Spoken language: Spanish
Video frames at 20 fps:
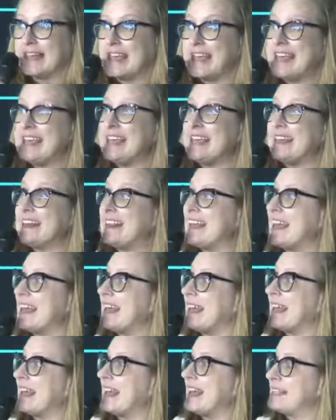y
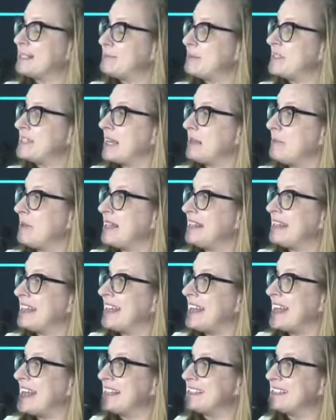de
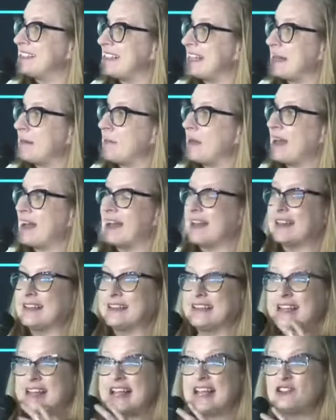especialmente extrema
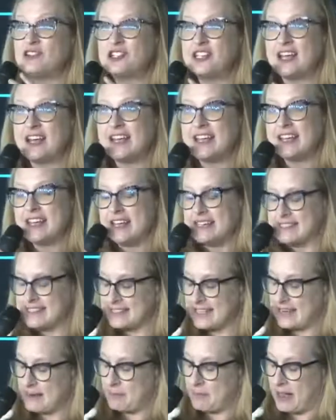derecha y
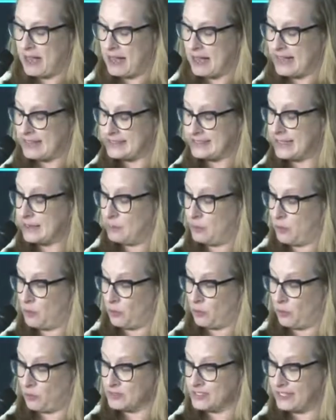extrema,
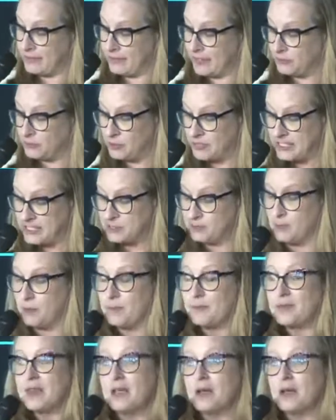extremo conservadurismo.